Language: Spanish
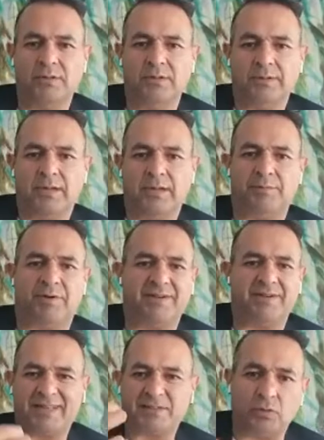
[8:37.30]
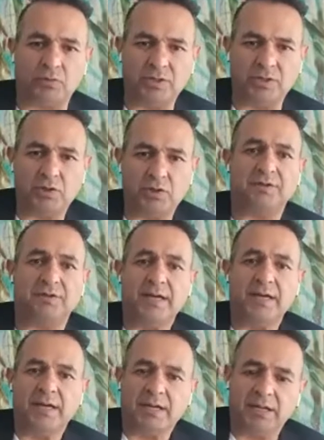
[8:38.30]
En perfectas condiciones.
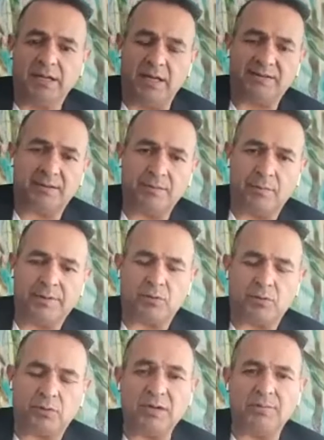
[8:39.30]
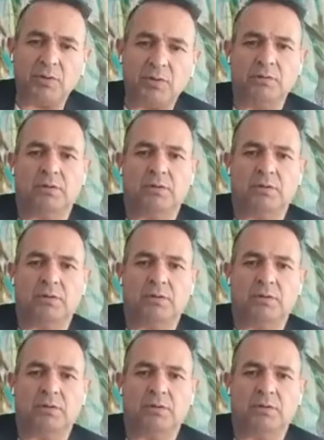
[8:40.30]
Y en este momento Givio,